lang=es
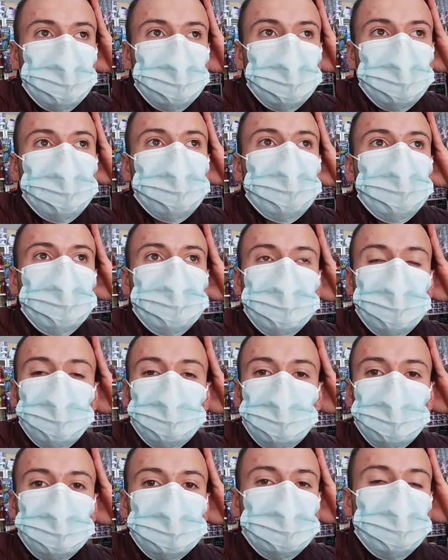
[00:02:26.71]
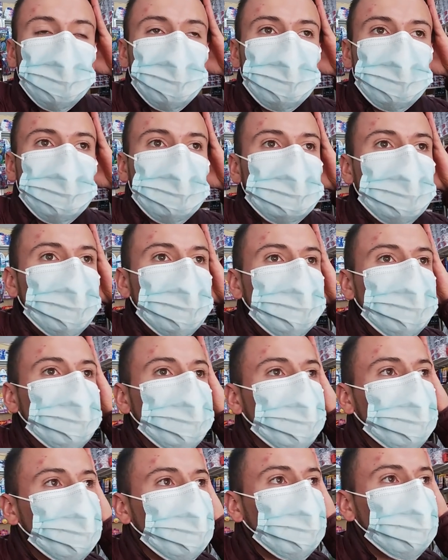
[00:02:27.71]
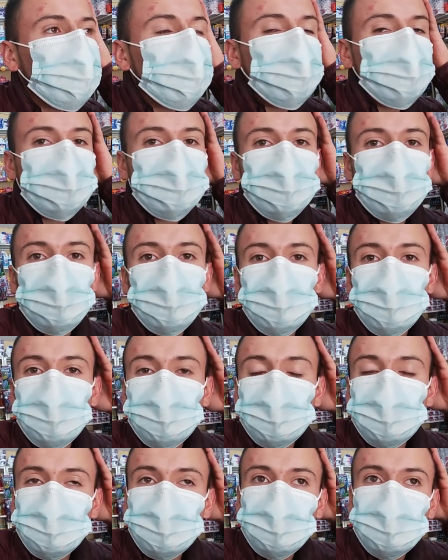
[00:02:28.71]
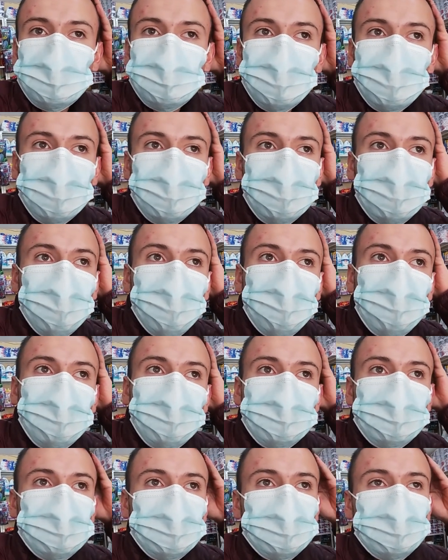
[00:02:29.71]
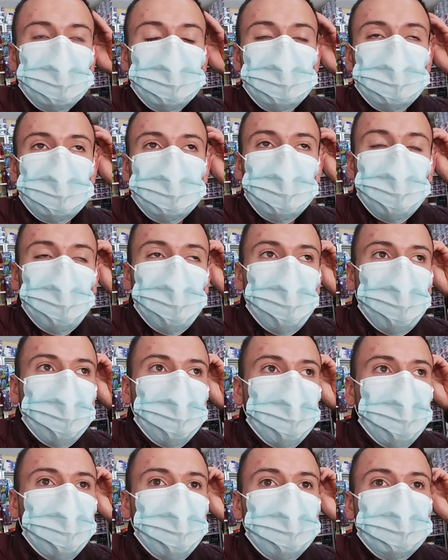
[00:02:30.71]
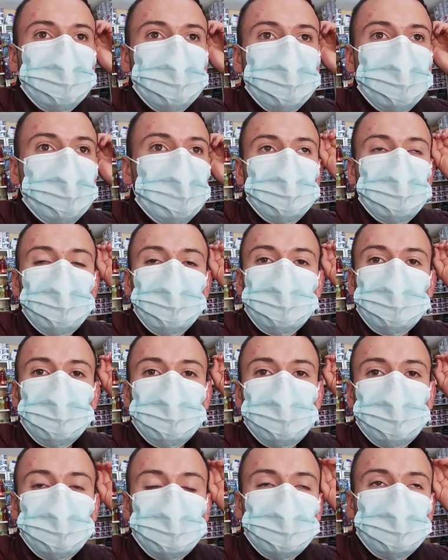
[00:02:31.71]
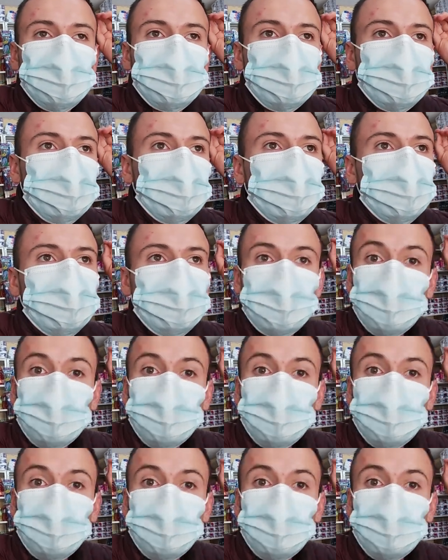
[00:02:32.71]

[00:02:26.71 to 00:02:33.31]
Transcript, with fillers: No, que es que mi mujer no me quiere, que es que mis hijos no me quieren, yo no quiero ir a la casa, no les importo yo.